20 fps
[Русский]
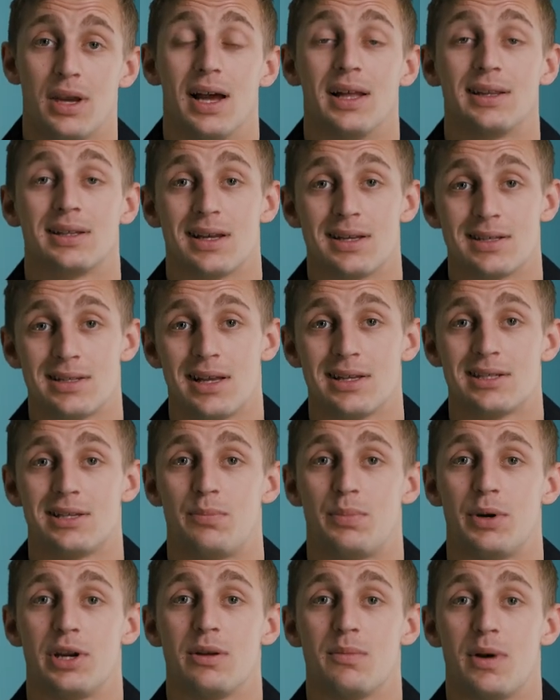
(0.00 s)
отказался
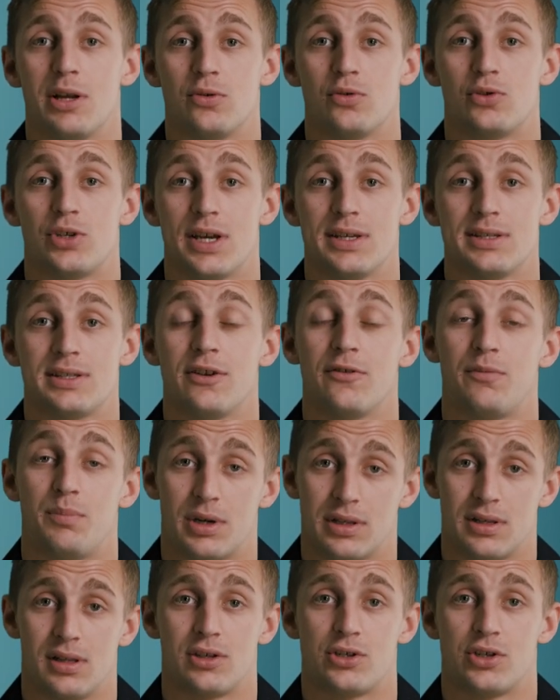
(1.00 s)
принимать участие в
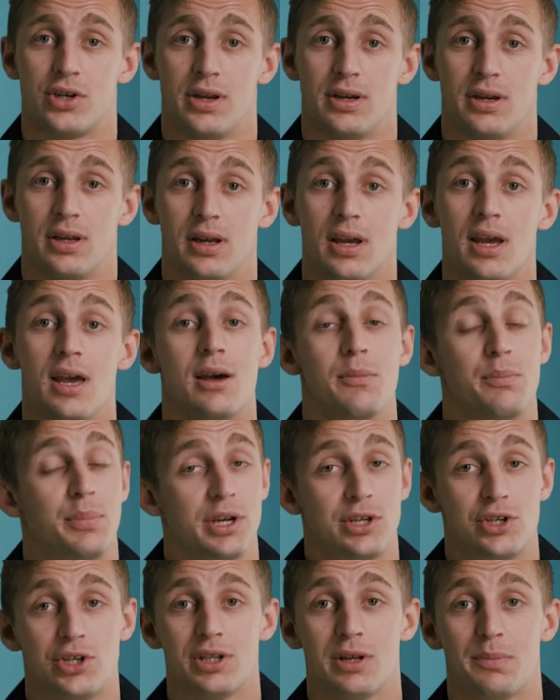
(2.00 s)
продолжении.
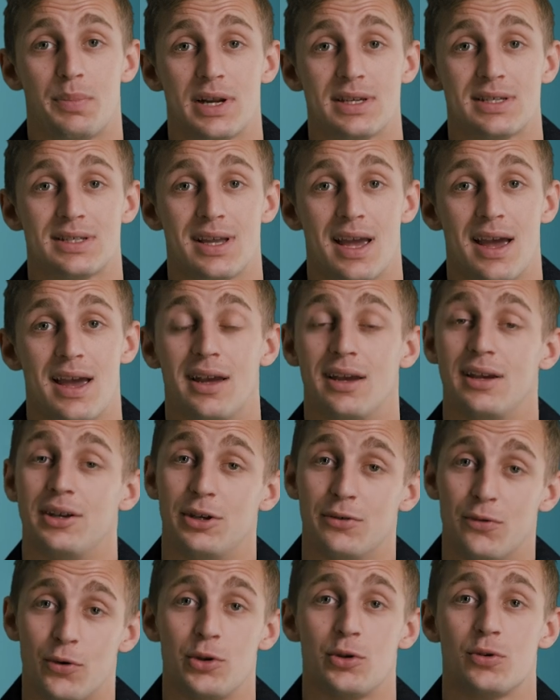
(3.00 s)
Причина простая –
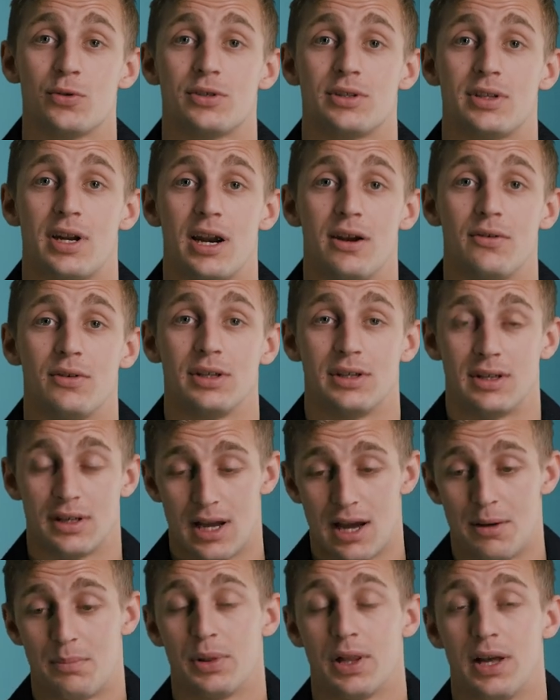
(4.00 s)
его не устраивает
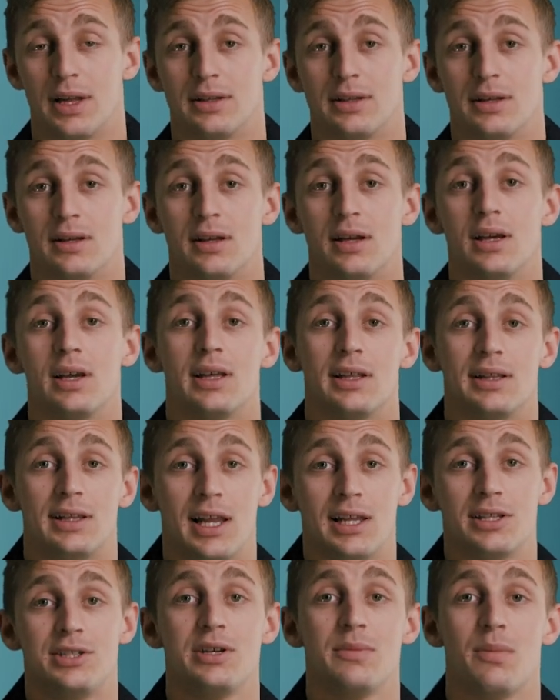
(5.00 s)
оплата.
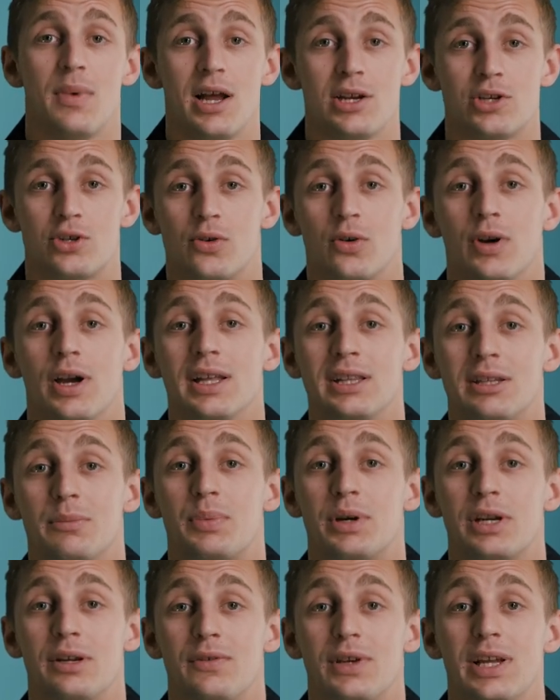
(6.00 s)
Для Ди Маджо это
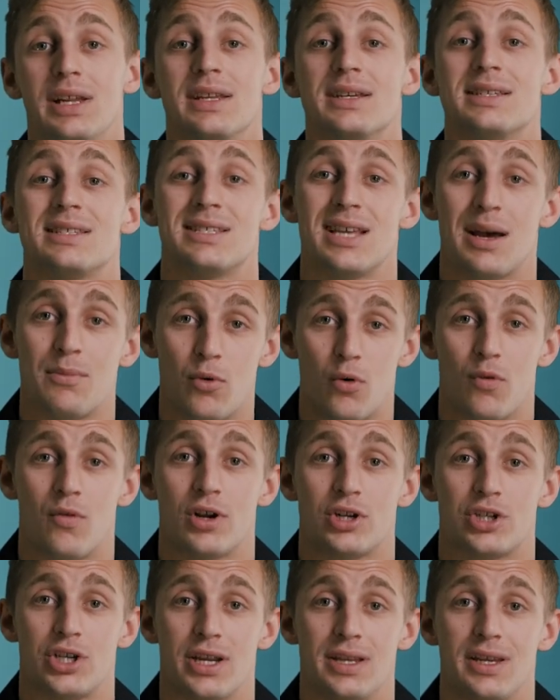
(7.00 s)
проявление
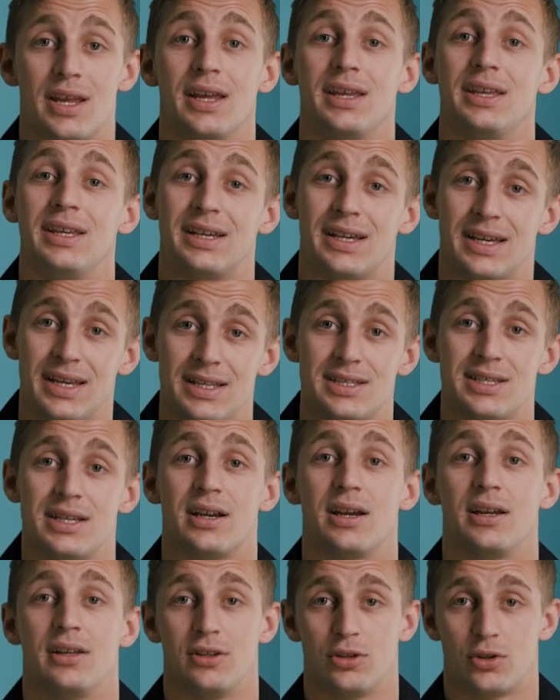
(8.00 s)
самоуважения и
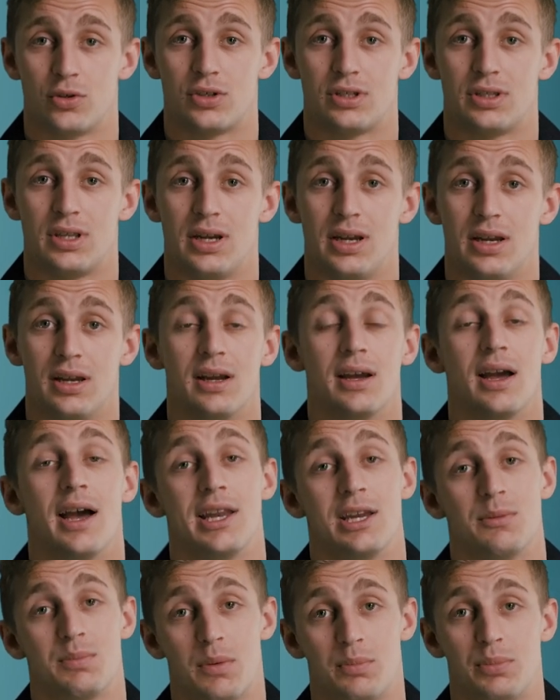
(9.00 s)
критика индустрии, а
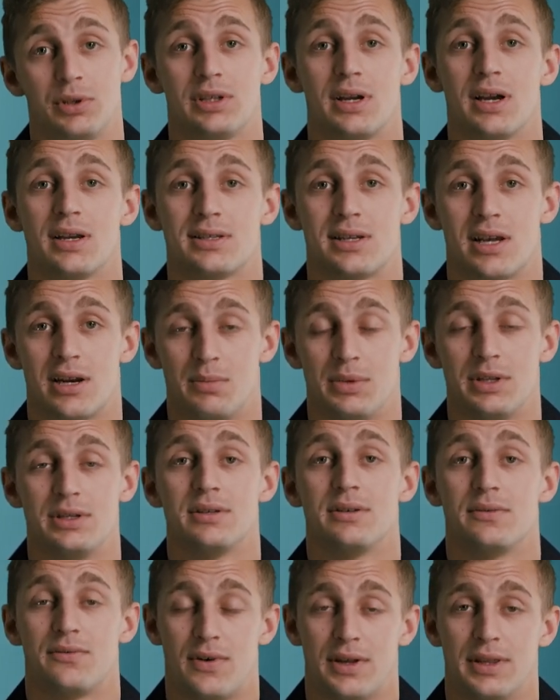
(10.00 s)
не попытка оскорбить
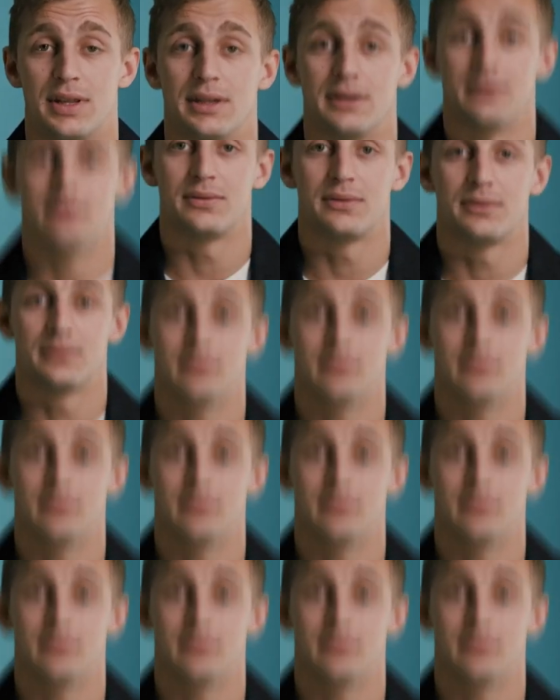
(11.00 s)
фанатов.